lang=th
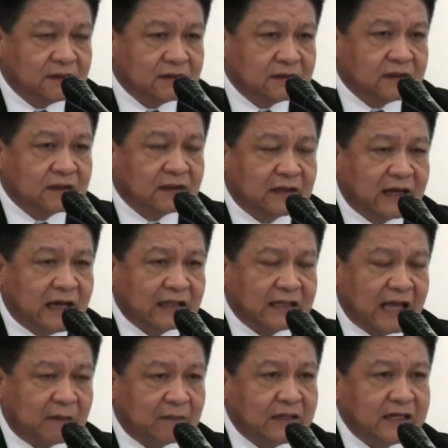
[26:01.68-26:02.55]
ซึ่งใน
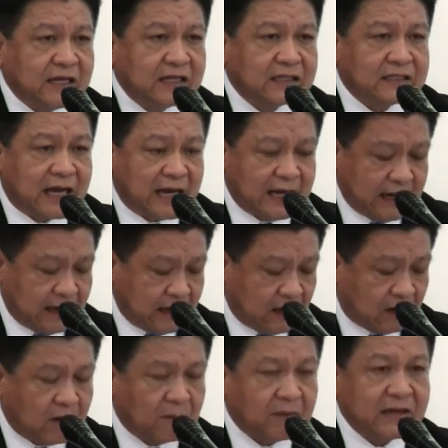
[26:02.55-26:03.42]
ต่างประเทศใช้แล้ว
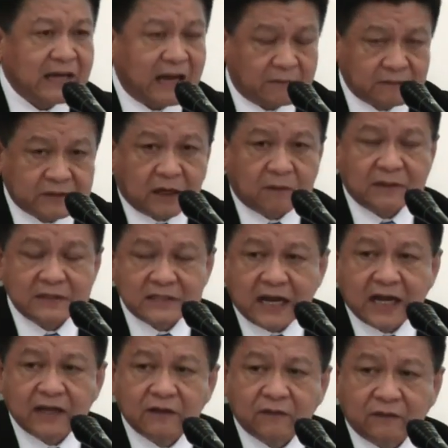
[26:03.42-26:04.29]
เราก็พยายามจะเอามา
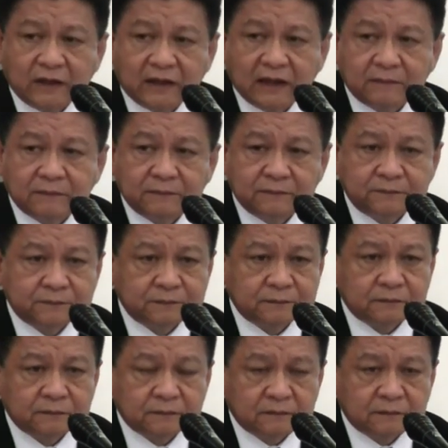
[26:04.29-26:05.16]
ใช้อยู่นะครับ
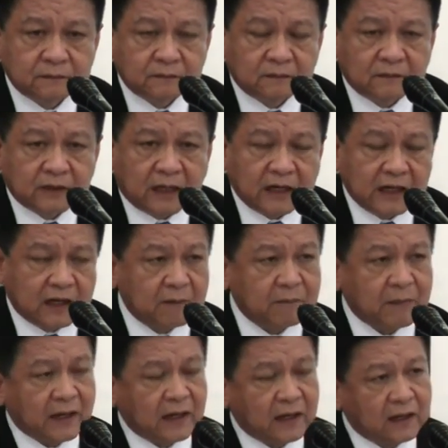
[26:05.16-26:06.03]
อันนี้ก็
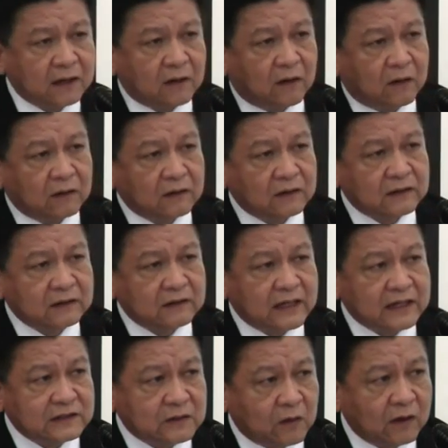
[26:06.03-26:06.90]
เป็นเรื่องของ
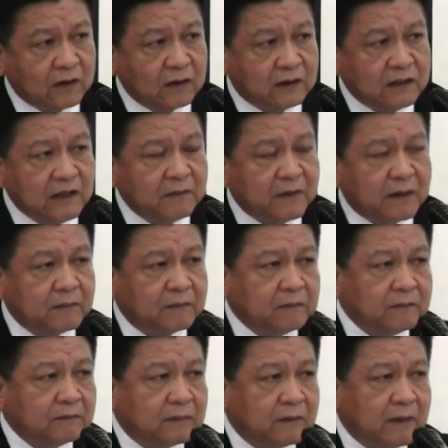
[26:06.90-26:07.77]
ในโซนที่เป็น
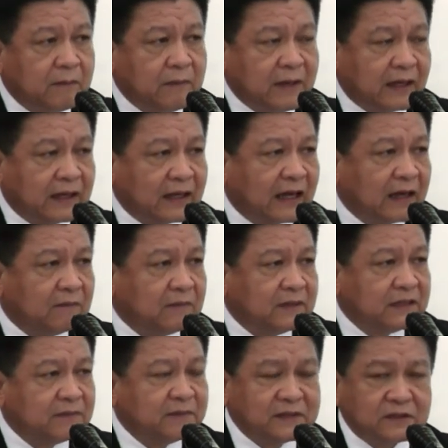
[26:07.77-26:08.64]
public นะครับ
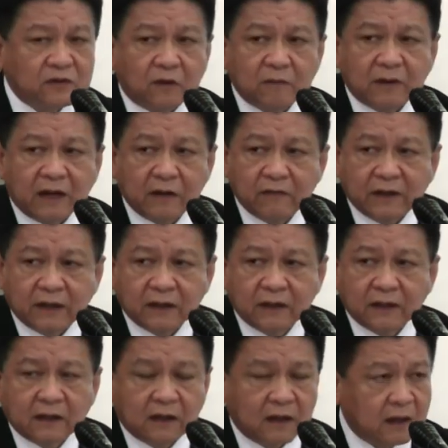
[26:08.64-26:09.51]
ไม่ใช่เป็นโซน private
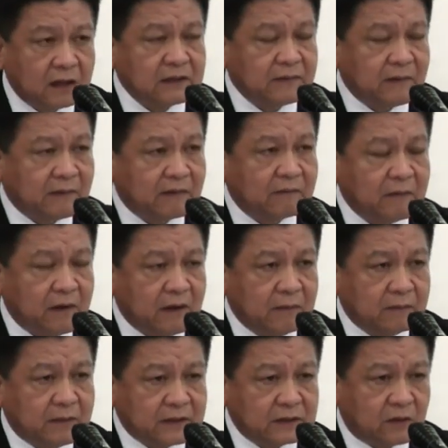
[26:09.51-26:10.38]
เขาก็จะ
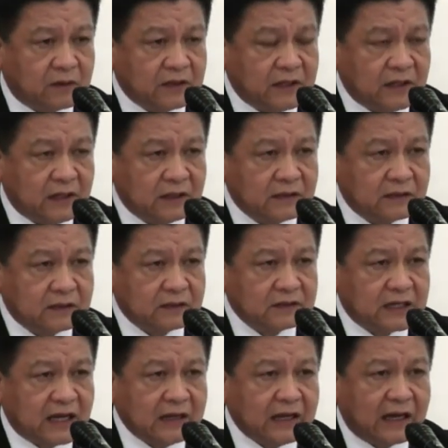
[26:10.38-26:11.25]
เป็นโซนที่
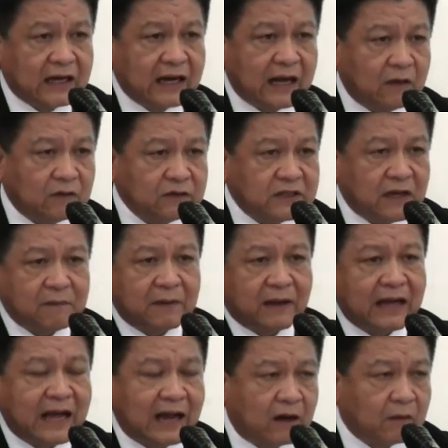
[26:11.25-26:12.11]
ใช้ announce ใช้
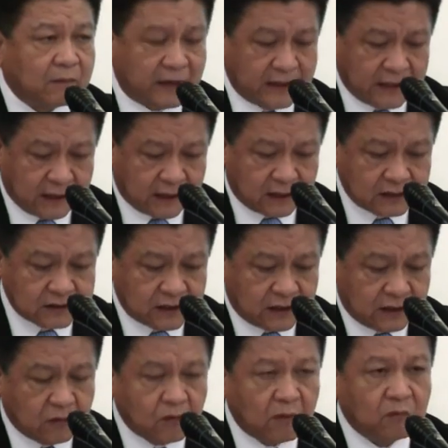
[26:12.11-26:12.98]
ประกาศออกไปเนี่ยเขา
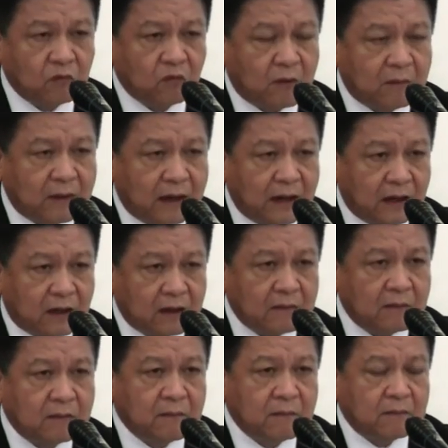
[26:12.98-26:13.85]
จะรวบรวมมาแล้ว
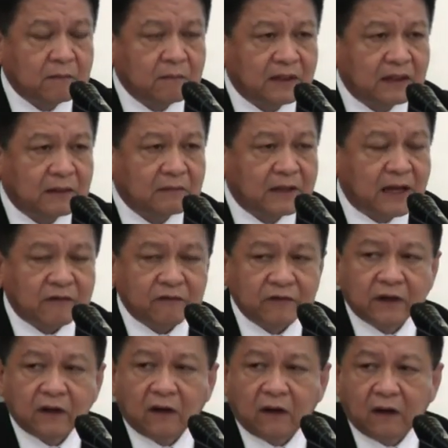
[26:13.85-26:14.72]
ก็มาทำการ
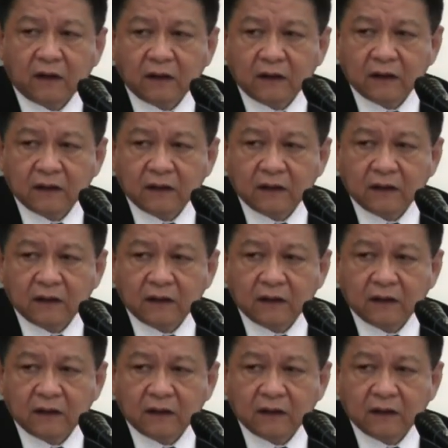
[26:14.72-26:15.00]
วิเคราะห์